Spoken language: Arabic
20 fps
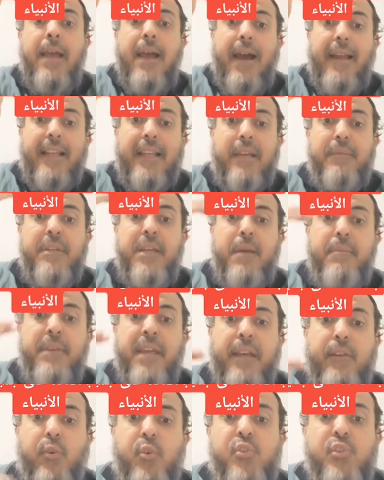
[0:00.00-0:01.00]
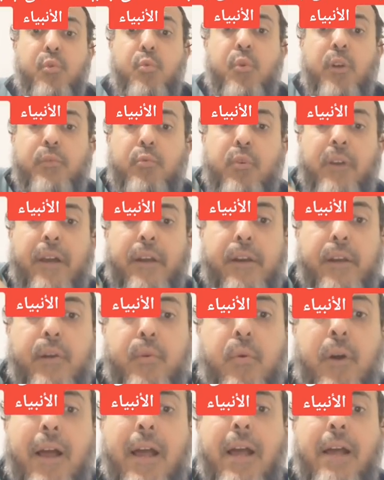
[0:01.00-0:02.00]
على جميع أنبيائك ورسلك
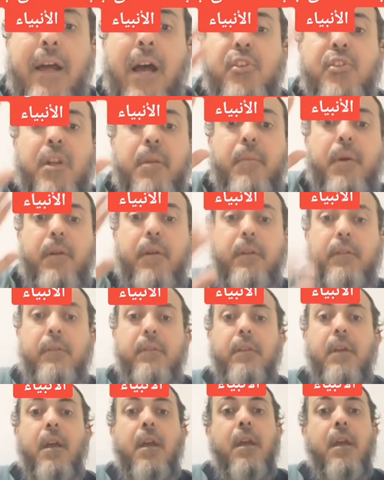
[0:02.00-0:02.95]
وتكررها 10 مرات.